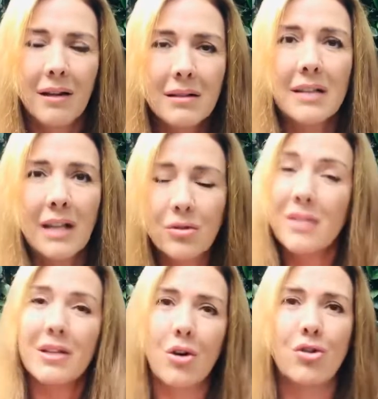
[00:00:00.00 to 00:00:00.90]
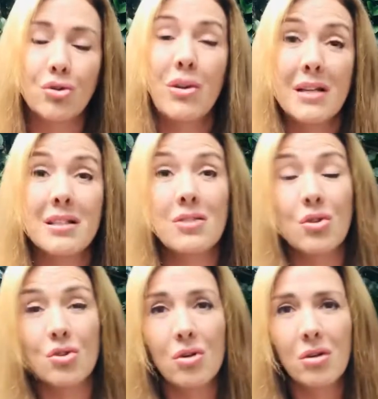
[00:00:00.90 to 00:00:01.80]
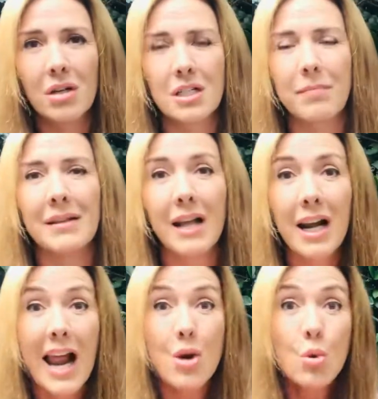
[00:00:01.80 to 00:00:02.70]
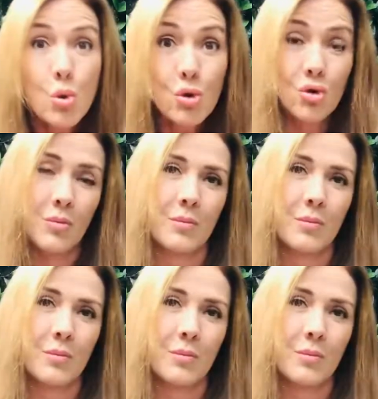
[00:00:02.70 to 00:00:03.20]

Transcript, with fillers: tratando de hacer lo que estoy haciendo yo, expander la luz.